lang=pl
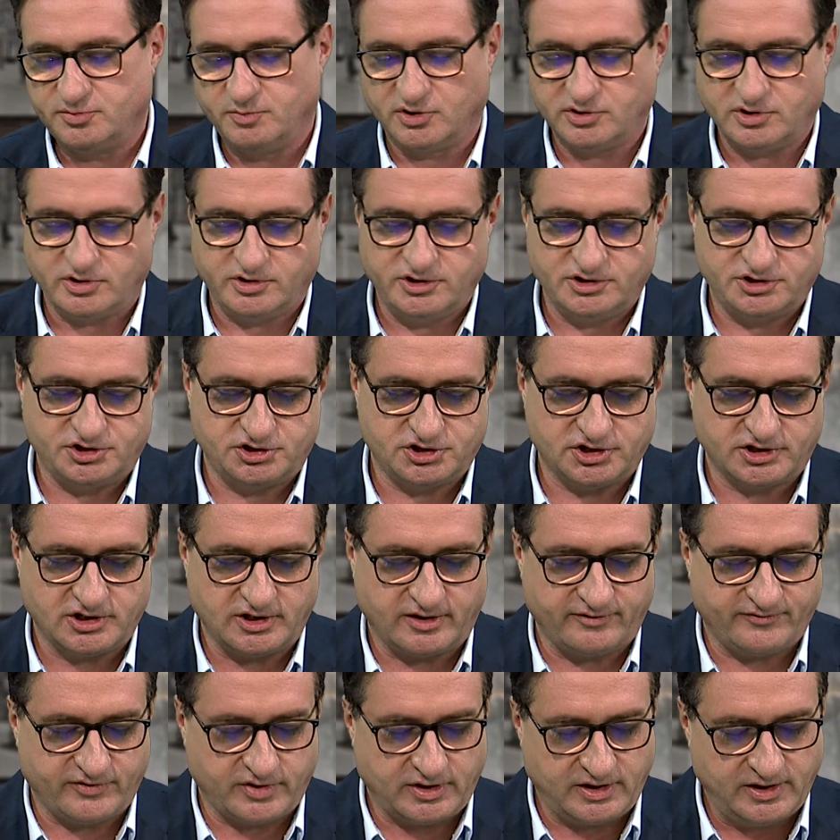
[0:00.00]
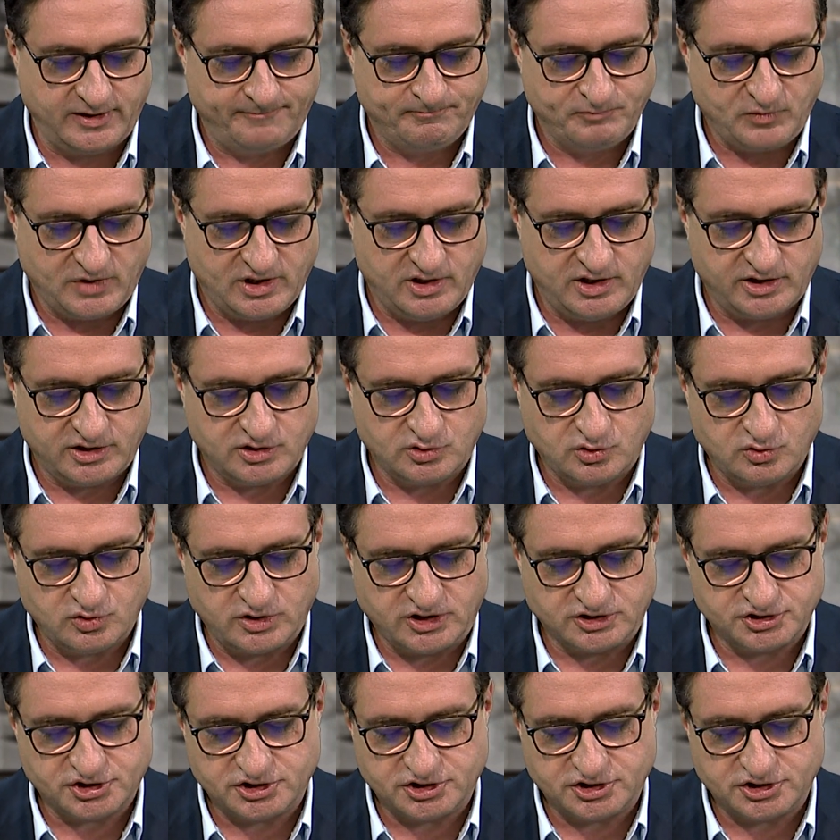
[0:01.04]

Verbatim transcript: bo to jest ciekawa lektura.